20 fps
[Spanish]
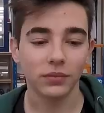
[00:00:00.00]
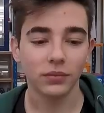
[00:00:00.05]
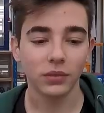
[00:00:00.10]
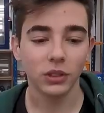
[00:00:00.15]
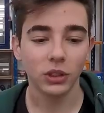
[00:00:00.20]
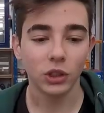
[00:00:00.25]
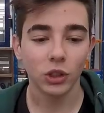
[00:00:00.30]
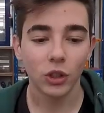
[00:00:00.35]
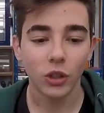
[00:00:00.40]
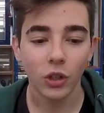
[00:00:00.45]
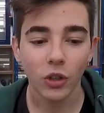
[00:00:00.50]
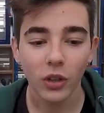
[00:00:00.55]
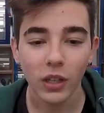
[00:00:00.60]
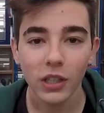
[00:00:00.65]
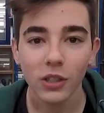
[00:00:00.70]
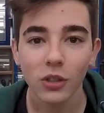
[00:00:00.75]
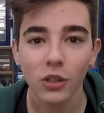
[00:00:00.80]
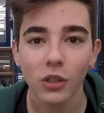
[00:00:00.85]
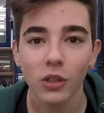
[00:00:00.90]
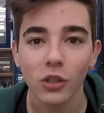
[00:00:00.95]
Yo creo que
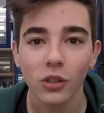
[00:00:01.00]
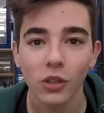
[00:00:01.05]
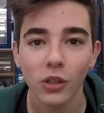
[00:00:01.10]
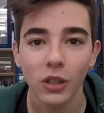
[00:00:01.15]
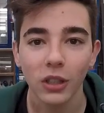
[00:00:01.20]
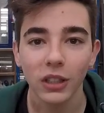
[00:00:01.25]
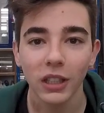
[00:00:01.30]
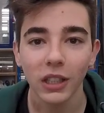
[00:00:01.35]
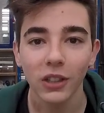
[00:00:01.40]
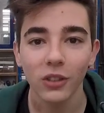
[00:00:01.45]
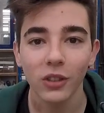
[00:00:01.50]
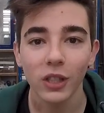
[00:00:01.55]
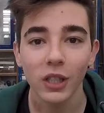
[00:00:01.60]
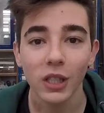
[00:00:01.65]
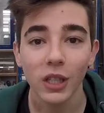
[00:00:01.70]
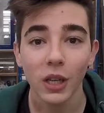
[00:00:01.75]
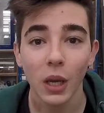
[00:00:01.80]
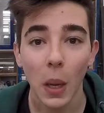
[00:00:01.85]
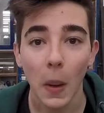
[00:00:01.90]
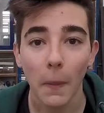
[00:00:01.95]
esto que os estoy contando
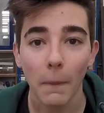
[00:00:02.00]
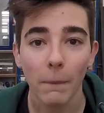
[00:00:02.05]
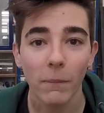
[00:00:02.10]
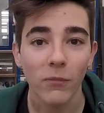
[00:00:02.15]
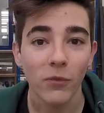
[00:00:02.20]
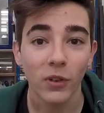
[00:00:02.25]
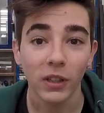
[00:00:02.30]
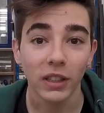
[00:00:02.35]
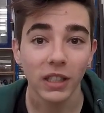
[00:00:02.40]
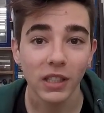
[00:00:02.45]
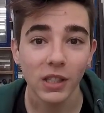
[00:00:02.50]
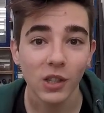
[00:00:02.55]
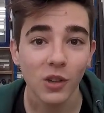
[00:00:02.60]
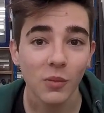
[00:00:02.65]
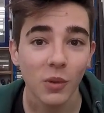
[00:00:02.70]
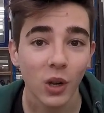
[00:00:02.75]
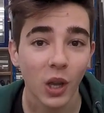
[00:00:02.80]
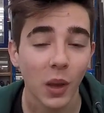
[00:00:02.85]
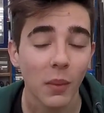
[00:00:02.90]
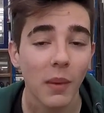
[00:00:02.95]
es mm, fantástico
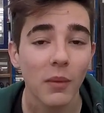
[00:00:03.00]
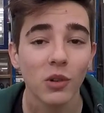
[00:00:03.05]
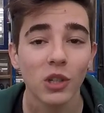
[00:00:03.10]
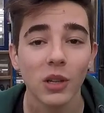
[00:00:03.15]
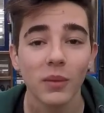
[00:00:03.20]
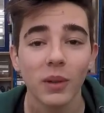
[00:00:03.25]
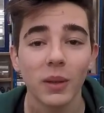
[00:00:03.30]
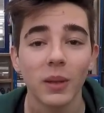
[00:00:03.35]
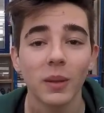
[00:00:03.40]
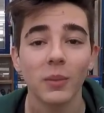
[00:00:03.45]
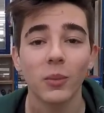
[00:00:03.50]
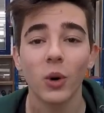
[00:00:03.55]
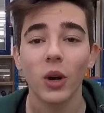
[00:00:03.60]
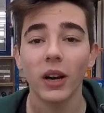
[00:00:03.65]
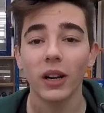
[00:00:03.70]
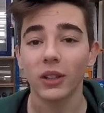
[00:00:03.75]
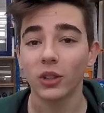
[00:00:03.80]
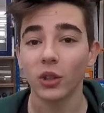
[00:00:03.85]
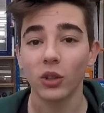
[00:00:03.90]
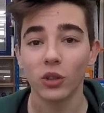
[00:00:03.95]
porque vamos a ver
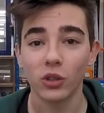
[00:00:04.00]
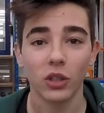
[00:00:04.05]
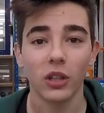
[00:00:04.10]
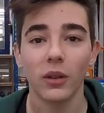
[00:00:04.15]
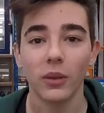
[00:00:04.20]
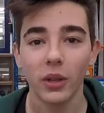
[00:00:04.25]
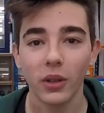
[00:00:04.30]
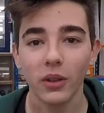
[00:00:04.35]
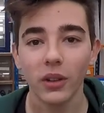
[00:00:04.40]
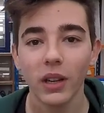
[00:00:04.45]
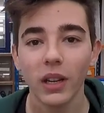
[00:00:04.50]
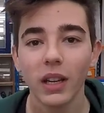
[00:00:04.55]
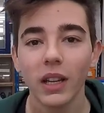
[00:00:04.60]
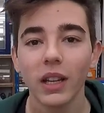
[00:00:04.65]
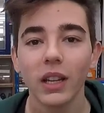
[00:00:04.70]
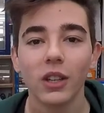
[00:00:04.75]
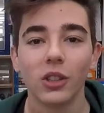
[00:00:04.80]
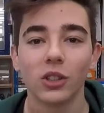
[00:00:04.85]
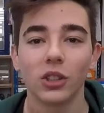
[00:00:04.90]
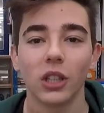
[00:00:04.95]
volar todos el avión,
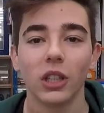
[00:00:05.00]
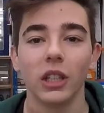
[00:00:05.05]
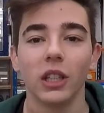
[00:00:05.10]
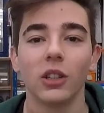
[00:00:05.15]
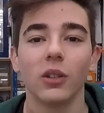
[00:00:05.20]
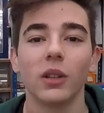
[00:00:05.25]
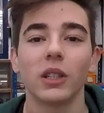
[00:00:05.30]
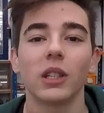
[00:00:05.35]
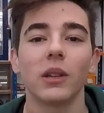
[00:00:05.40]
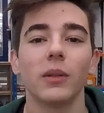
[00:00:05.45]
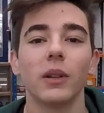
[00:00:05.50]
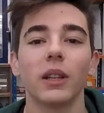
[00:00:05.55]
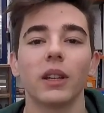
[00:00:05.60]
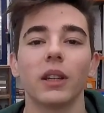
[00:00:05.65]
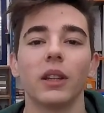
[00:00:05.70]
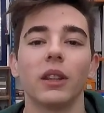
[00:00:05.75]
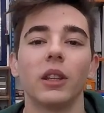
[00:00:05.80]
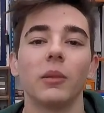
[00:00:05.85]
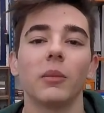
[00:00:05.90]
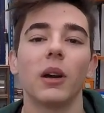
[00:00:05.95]
o sea, y lo vais a ver
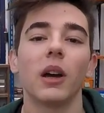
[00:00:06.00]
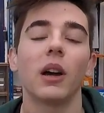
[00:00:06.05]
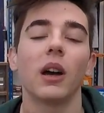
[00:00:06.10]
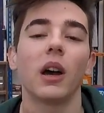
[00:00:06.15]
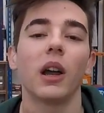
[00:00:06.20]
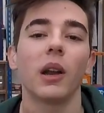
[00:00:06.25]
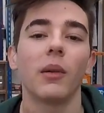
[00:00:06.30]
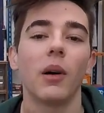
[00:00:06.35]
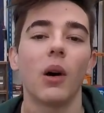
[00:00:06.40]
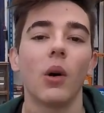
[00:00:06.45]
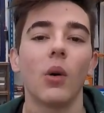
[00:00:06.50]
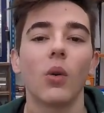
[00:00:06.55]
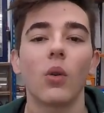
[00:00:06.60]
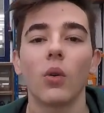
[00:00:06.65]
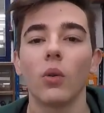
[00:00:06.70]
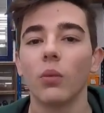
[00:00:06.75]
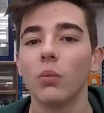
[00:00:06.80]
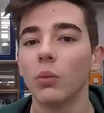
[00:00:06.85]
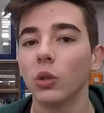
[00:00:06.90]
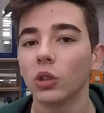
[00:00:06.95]
encima grabado con
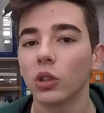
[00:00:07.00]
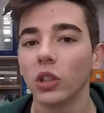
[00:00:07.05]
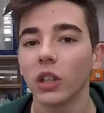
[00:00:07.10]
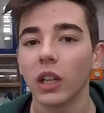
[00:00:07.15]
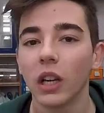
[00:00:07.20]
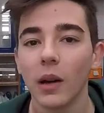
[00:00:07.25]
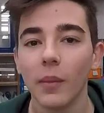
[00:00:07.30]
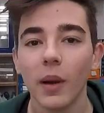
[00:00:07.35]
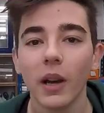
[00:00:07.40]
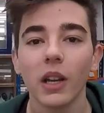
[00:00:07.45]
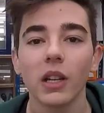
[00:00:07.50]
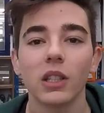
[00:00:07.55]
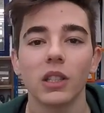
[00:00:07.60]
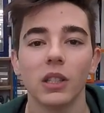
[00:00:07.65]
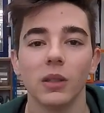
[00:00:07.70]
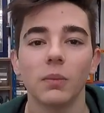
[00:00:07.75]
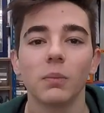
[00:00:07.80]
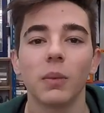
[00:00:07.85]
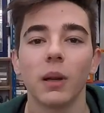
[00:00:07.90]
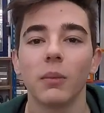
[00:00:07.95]
un montón de cámaras y
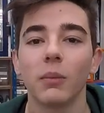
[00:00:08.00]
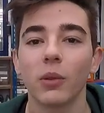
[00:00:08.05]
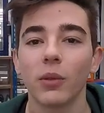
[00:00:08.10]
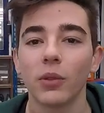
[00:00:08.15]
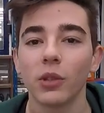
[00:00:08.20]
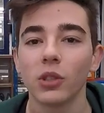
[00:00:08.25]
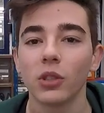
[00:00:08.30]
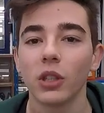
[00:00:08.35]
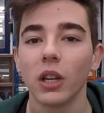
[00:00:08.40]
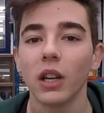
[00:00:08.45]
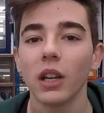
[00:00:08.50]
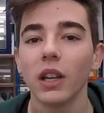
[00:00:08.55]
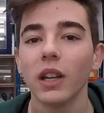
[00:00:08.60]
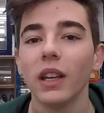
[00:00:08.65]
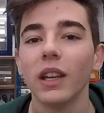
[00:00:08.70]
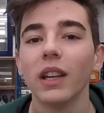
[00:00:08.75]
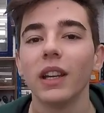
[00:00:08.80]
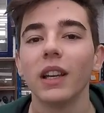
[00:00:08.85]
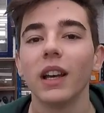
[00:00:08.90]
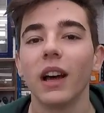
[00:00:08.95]
en plan profesional.
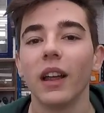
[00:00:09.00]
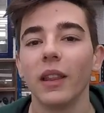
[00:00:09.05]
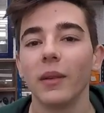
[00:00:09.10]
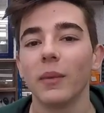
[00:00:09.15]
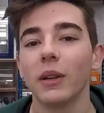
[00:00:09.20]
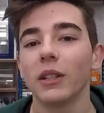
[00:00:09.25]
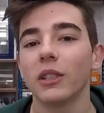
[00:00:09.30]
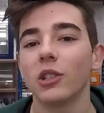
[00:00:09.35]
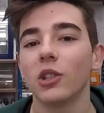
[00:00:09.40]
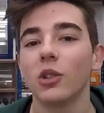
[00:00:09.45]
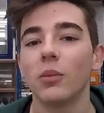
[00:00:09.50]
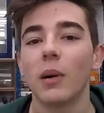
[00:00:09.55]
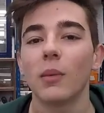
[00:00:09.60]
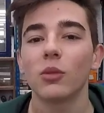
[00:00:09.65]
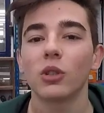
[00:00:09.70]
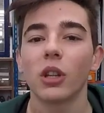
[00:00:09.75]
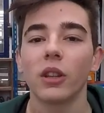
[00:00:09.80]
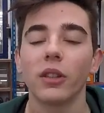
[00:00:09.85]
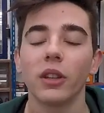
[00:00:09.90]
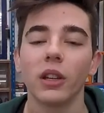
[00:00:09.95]
Además lo
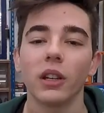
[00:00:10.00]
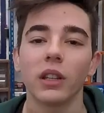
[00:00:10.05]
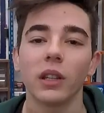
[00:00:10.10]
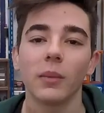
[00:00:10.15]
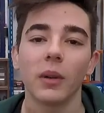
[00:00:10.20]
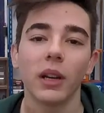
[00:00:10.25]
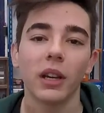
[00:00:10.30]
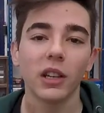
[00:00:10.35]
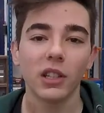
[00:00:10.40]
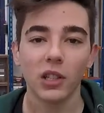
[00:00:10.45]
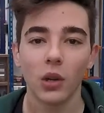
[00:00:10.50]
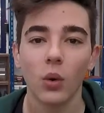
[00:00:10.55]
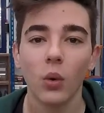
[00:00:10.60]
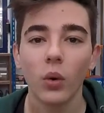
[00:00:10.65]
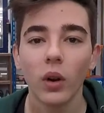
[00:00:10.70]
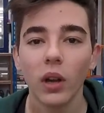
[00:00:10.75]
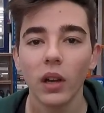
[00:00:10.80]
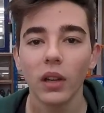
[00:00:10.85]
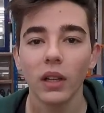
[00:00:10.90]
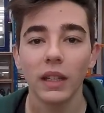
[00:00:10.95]
vamos a hacer de manera
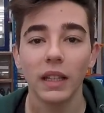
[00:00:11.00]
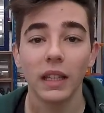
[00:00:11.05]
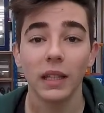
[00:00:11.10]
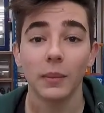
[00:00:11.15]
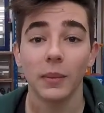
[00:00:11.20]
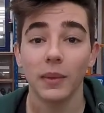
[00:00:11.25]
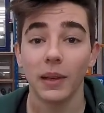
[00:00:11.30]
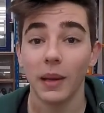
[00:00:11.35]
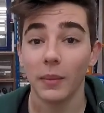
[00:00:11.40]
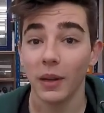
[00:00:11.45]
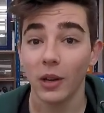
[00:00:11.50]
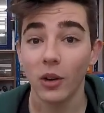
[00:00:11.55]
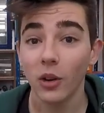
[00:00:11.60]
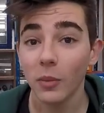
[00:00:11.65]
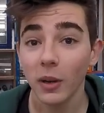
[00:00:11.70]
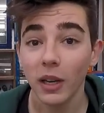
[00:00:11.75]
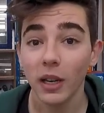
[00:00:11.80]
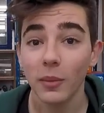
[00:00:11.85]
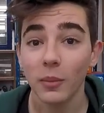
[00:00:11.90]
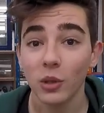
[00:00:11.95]
segura y de la mejor
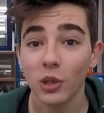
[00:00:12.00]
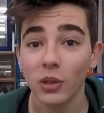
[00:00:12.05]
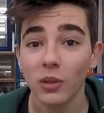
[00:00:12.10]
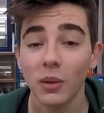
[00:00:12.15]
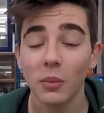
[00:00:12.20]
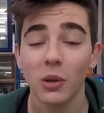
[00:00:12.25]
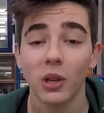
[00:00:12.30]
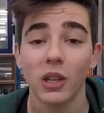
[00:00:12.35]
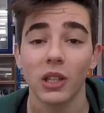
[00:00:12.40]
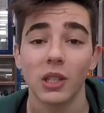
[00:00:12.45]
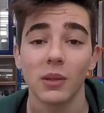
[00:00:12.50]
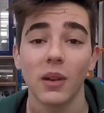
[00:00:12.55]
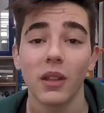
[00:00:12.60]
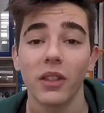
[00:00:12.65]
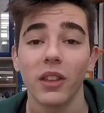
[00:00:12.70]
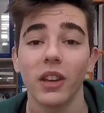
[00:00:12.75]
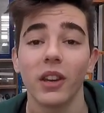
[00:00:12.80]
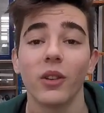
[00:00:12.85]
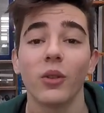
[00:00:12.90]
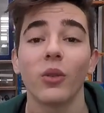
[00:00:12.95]
manera posible porque se va a
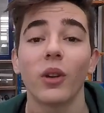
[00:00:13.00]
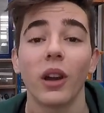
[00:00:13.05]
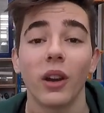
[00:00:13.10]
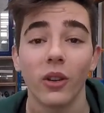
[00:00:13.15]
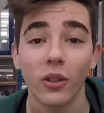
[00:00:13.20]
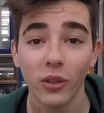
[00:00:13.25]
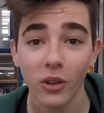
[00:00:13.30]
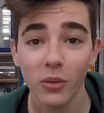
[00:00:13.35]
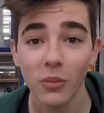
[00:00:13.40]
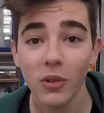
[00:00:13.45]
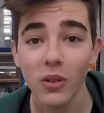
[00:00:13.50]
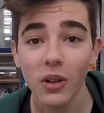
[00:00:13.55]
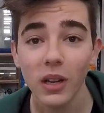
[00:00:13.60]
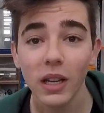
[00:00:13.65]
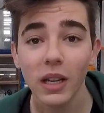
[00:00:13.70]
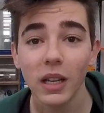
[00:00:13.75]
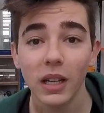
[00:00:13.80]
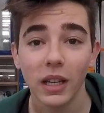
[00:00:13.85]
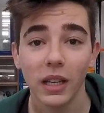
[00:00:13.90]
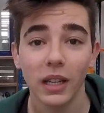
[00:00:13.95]
hacer en un aeródromo,
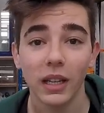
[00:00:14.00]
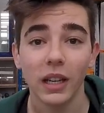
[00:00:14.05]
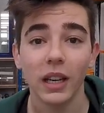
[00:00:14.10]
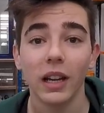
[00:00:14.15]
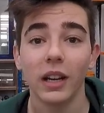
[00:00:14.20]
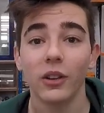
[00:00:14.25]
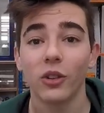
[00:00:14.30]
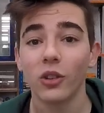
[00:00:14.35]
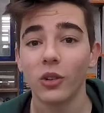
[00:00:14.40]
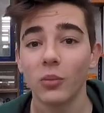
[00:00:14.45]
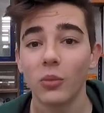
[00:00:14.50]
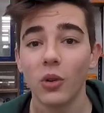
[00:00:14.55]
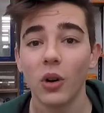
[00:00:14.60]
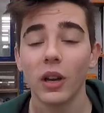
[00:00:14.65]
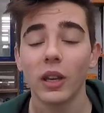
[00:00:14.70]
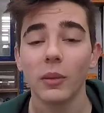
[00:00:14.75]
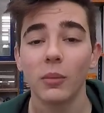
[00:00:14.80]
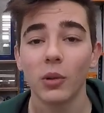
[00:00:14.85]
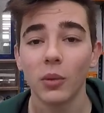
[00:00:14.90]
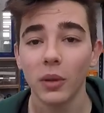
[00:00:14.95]
en el aeródromo
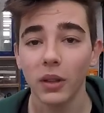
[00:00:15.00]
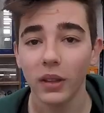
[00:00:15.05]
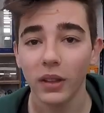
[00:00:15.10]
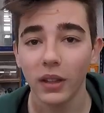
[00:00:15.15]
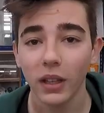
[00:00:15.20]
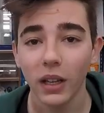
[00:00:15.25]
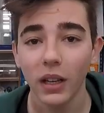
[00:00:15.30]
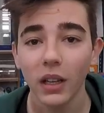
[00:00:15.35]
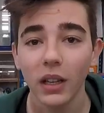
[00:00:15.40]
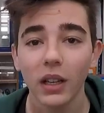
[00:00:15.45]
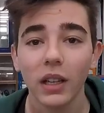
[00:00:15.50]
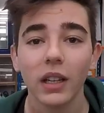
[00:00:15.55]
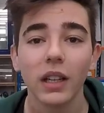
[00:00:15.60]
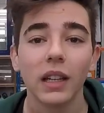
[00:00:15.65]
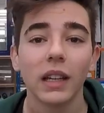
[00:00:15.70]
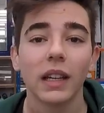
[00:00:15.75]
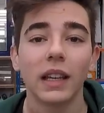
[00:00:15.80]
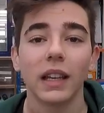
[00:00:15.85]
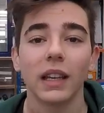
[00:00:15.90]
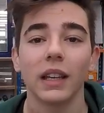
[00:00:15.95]
aquí provincial,
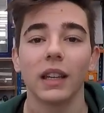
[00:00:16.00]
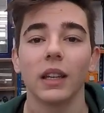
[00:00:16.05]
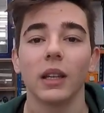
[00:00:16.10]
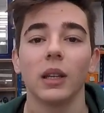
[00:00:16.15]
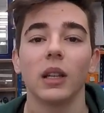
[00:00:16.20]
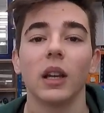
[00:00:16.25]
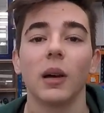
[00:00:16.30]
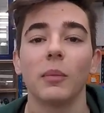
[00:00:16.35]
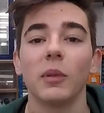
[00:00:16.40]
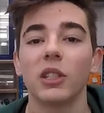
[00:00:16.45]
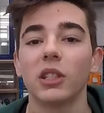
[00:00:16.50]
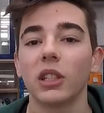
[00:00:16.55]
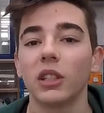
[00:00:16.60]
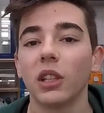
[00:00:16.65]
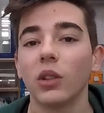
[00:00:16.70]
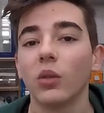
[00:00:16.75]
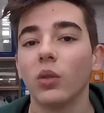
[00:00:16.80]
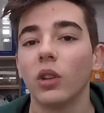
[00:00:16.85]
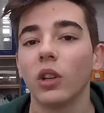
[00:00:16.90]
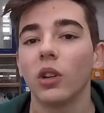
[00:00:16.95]
que la pista
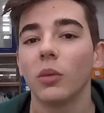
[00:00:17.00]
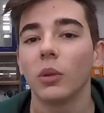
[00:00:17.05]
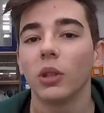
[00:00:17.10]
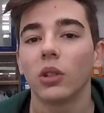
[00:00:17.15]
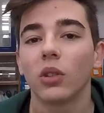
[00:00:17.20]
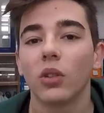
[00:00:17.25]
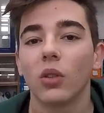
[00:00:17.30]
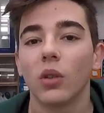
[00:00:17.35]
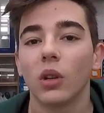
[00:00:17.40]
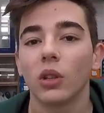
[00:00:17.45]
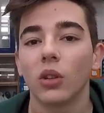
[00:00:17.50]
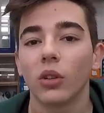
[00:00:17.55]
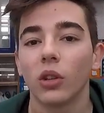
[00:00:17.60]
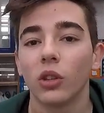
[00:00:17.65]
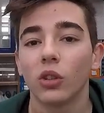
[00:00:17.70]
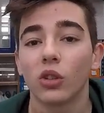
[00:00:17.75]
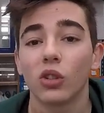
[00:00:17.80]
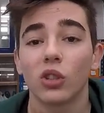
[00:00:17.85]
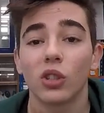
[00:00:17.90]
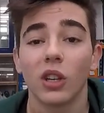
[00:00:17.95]
tiene un kilómetro
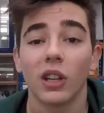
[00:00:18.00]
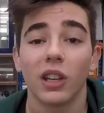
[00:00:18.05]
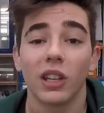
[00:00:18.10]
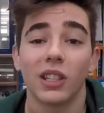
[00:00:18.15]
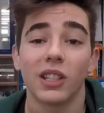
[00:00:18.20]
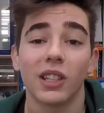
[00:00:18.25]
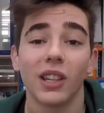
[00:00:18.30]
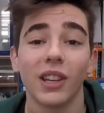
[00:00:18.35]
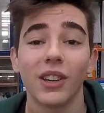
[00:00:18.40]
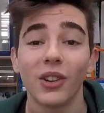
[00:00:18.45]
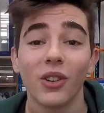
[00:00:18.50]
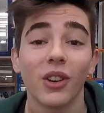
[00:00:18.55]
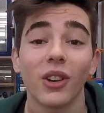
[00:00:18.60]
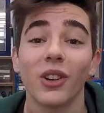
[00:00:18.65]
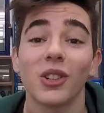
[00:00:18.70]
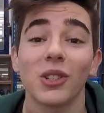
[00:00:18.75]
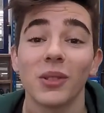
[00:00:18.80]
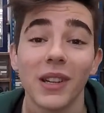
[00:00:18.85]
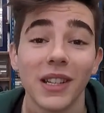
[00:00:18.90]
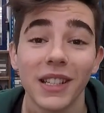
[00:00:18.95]
400, o sea que es que creo que
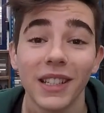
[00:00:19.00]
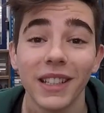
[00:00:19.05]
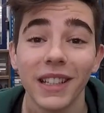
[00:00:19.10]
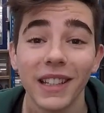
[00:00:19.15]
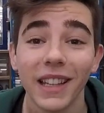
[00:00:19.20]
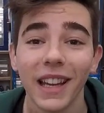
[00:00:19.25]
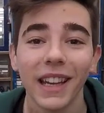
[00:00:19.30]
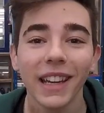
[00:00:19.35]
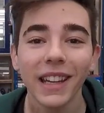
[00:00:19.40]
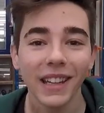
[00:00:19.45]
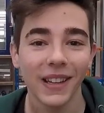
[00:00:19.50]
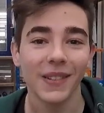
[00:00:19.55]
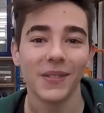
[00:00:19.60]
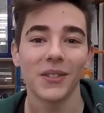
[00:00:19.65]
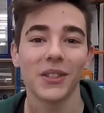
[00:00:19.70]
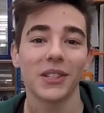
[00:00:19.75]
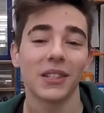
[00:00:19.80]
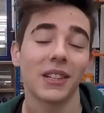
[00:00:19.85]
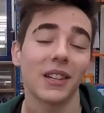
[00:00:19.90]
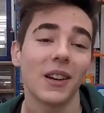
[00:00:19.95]
no se va a salir de ahí y como
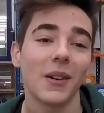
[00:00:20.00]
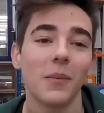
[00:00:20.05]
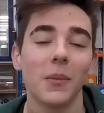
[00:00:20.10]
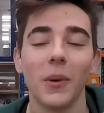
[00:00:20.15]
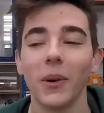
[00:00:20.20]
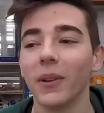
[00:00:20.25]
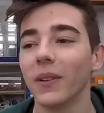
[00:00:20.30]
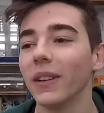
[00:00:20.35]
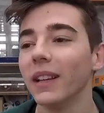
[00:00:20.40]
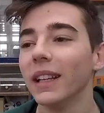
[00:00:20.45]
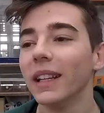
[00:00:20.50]
se salga, bueno.